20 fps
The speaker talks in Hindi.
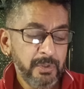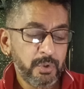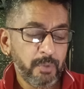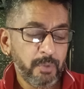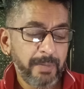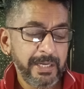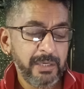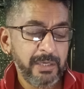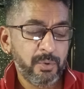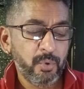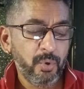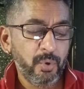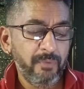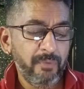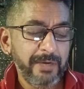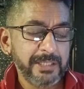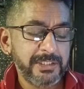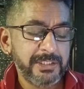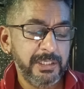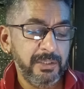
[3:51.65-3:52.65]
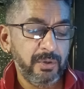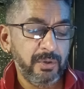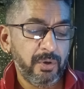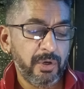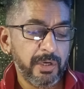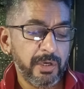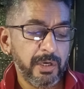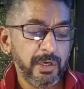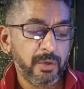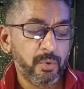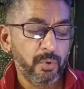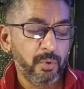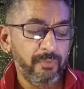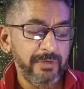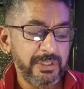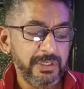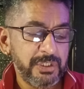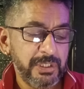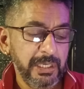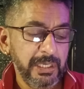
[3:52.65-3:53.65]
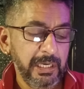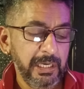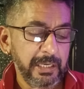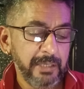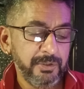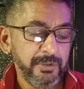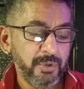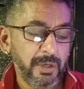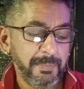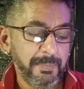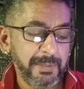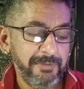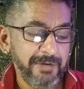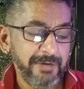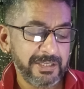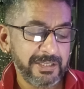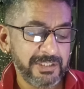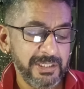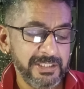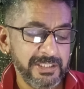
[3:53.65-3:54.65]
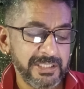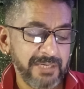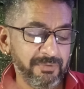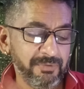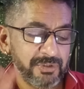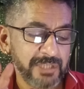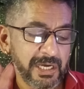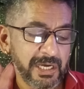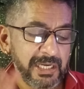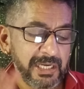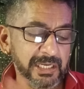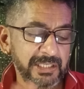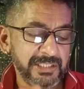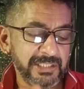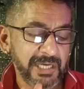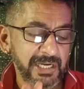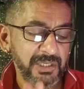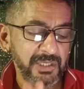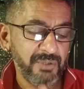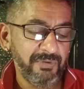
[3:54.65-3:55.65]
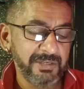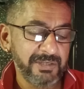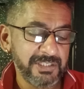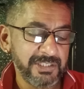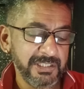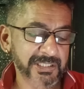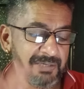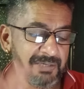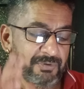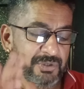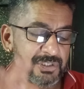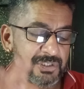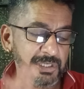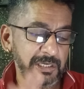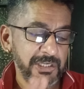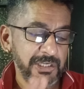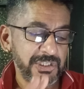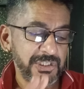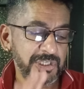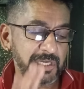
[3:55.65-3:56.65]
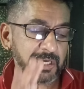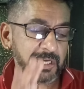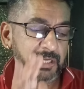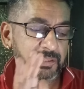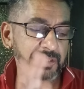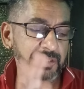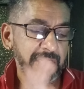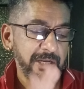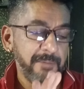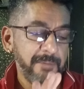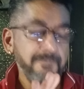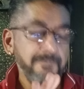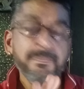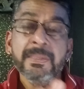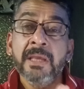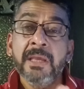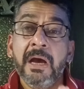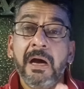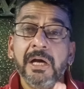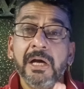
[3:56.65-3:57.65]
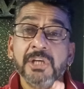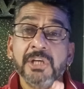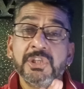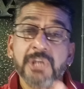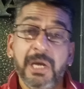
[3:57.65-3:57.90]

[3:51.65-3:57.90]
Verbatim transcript: तो भाई कोवैक्सीन और कोविशील्ड जो आपकी वैक्सीन है वो सारी की सारी जो वैक्सीन है वो इस लिस्ट के अंदर आ,